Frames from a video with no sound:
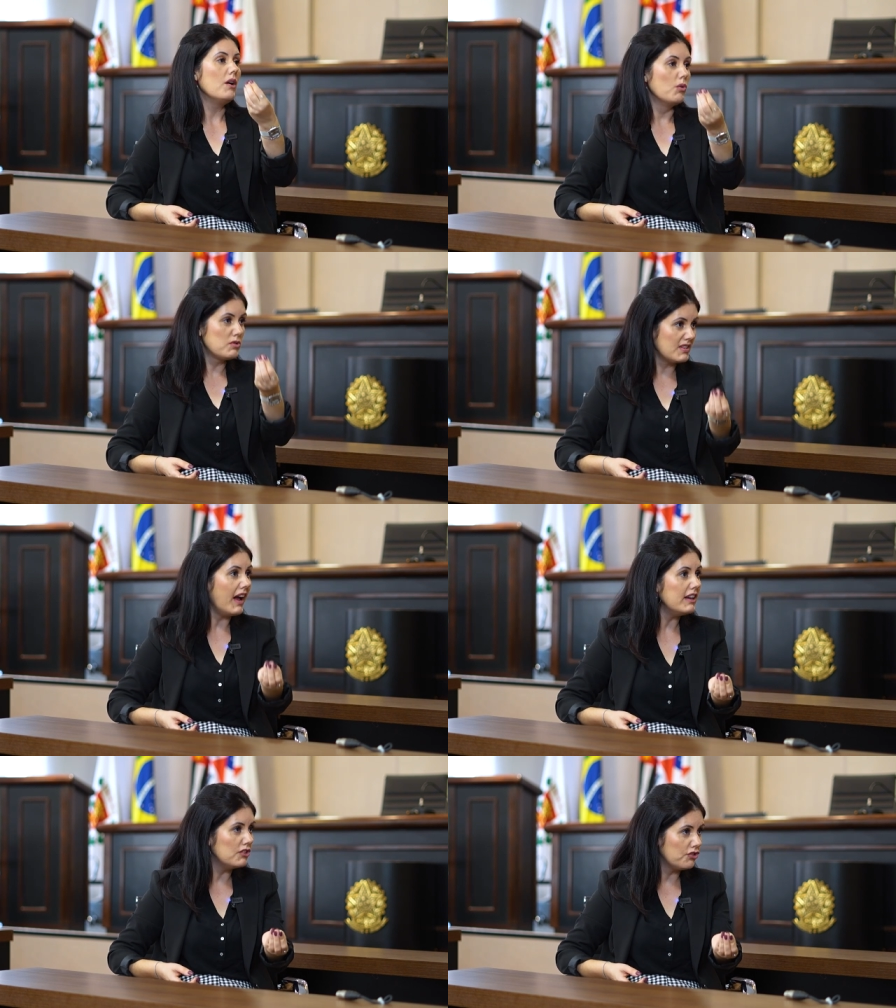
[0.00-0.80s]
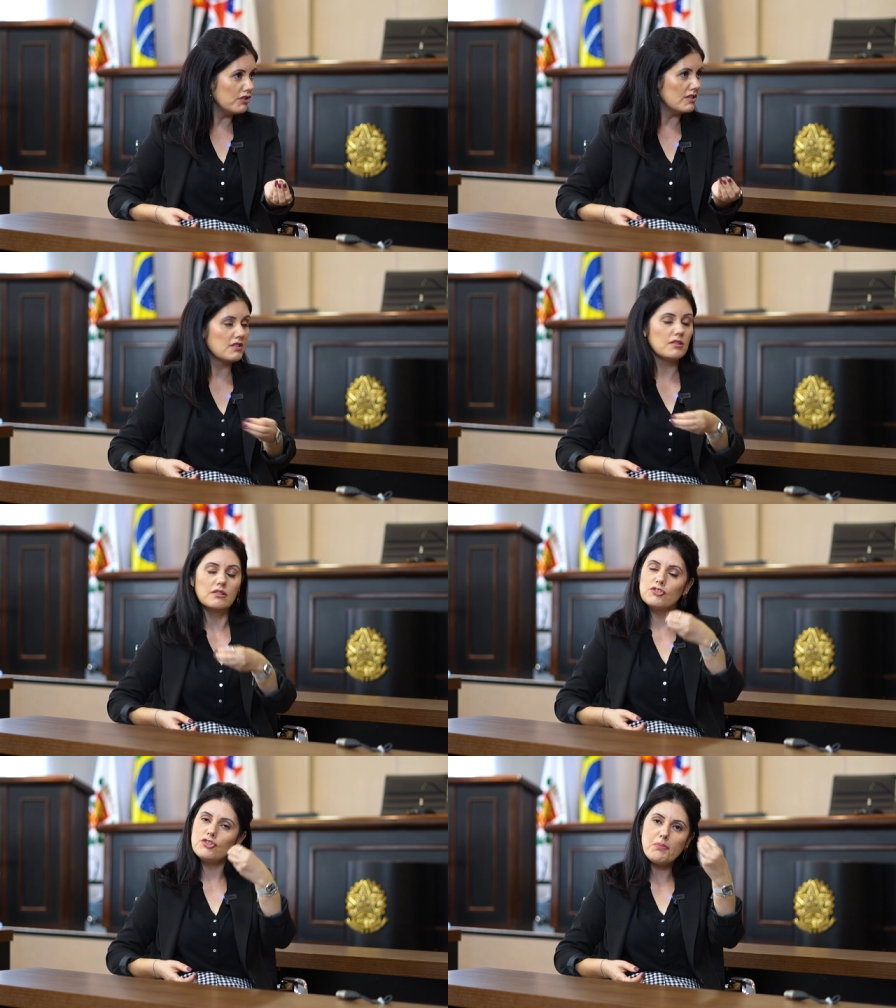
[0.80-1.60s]
os sites
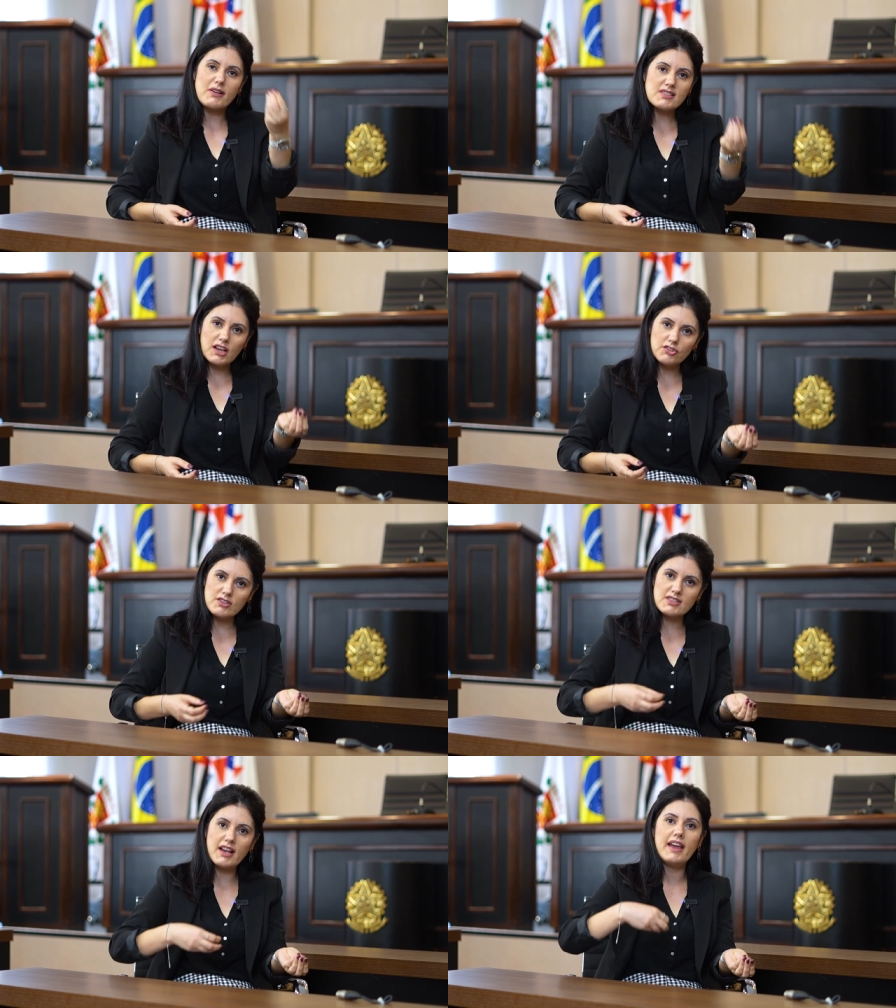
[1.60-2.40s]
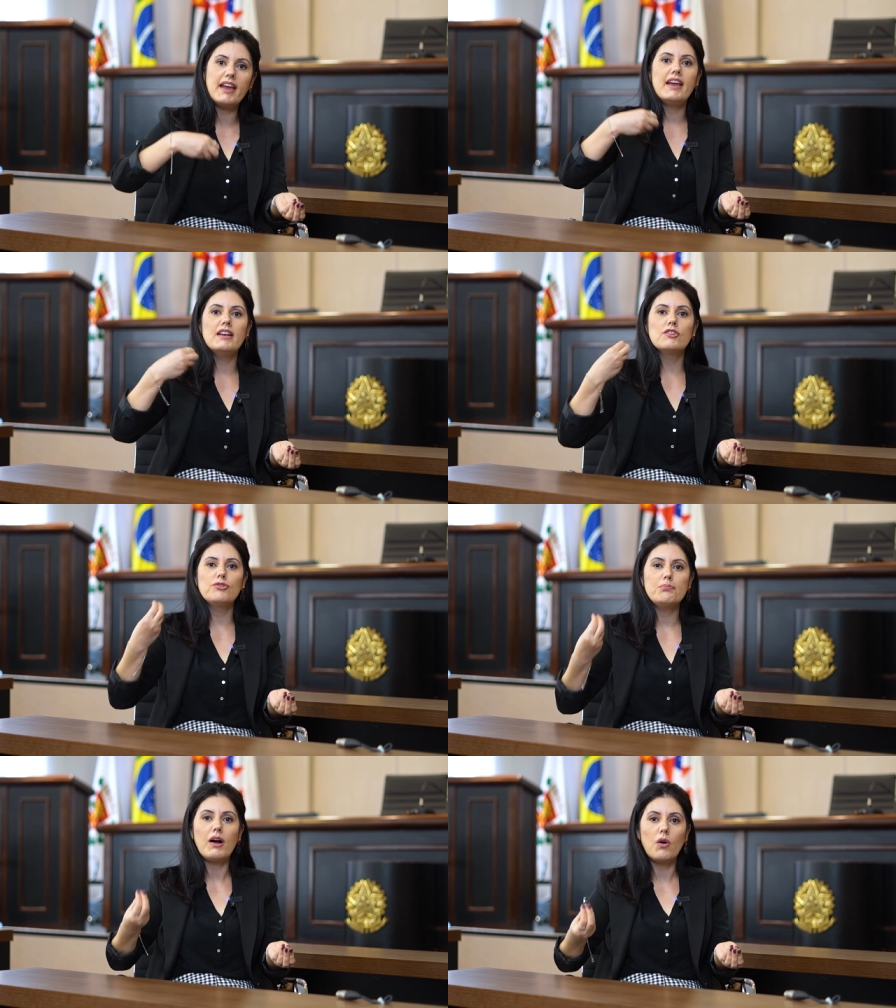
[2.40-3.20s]
de passagens aéreas,
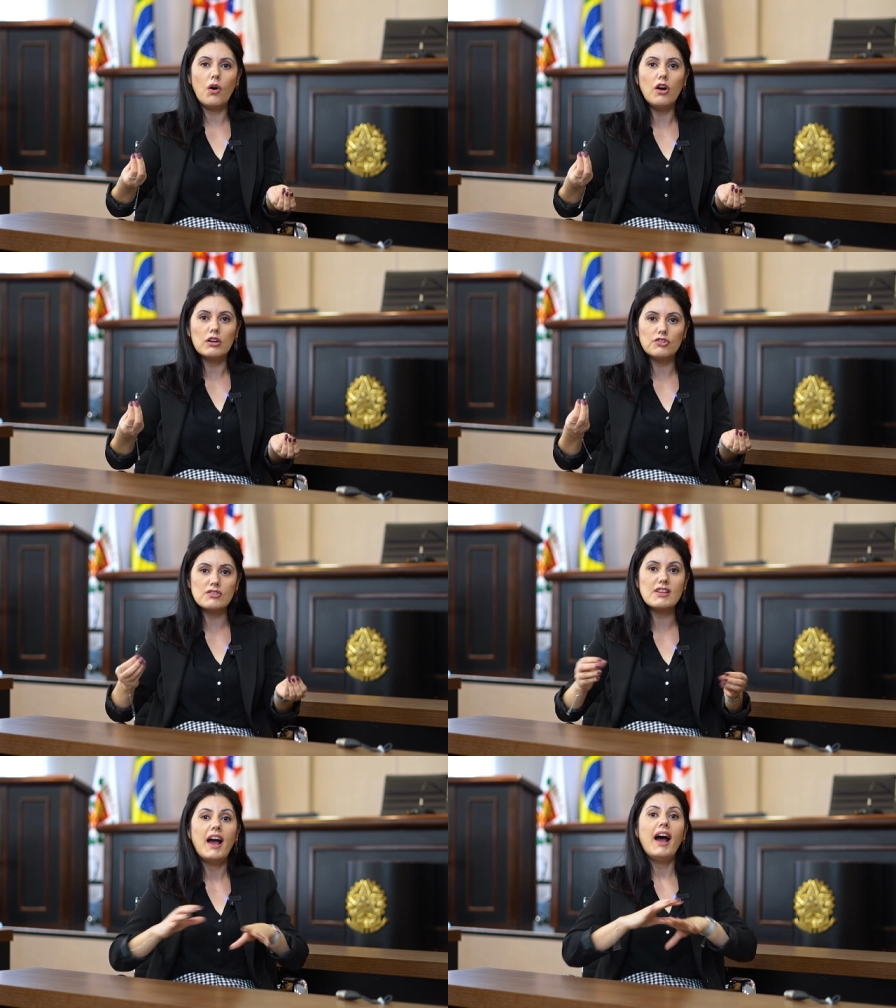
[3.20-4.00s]
de pacotes,